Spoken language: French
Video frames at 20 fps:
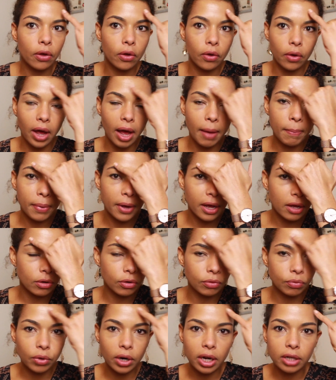euh, à
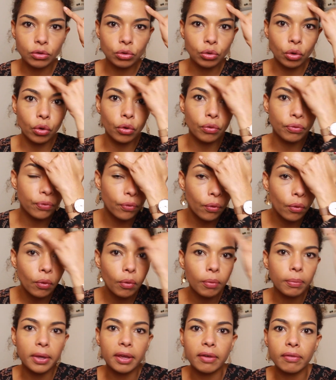part euh, voilà sur le
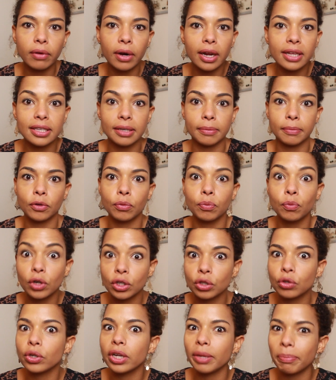front mais voilà c'est que
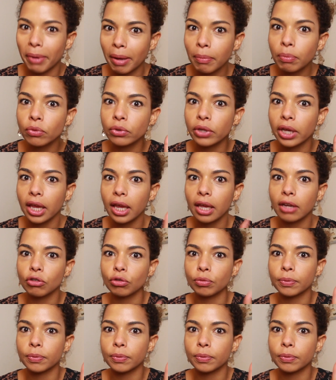moi je ne l'ai pas poudré, hein,